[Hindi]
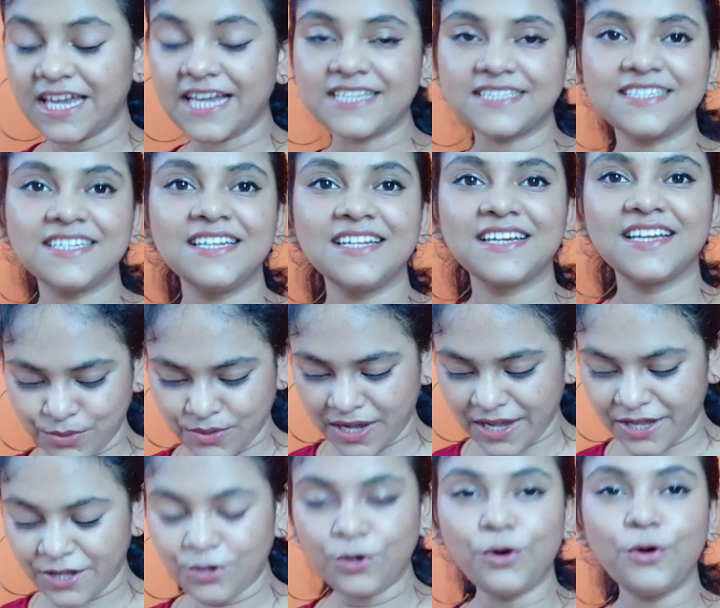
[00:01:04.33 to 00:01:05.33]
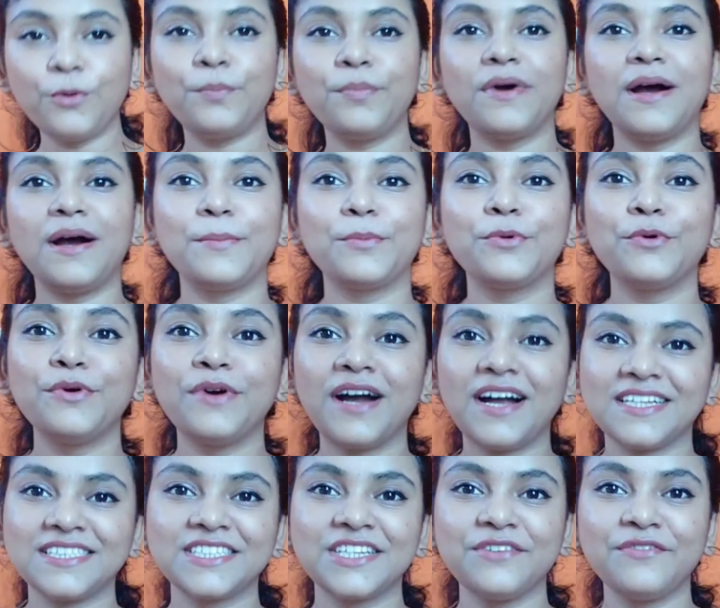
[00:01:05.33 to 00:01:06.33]
कैसी लगी आई होप आपको
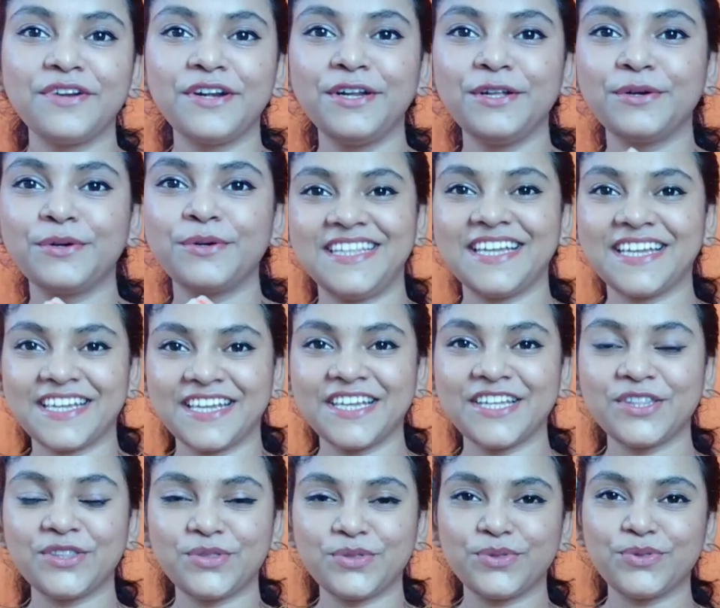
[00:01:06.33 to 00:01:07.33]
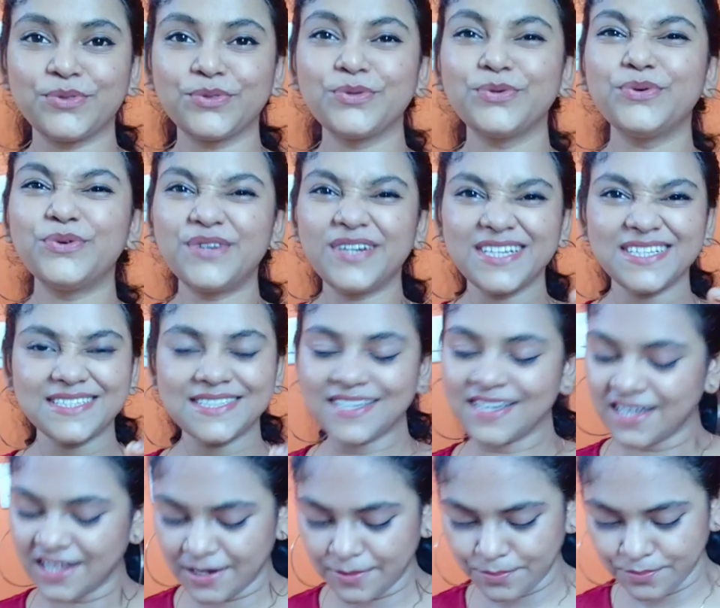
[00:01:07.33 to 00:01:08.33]
आज की वीडियो की थोड़ी
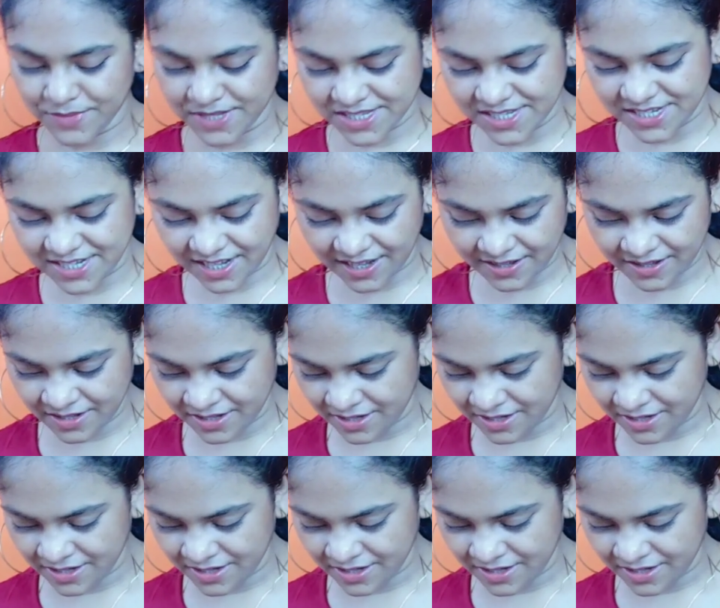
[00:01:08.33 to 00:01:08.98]
सी हेल्प मिल जाए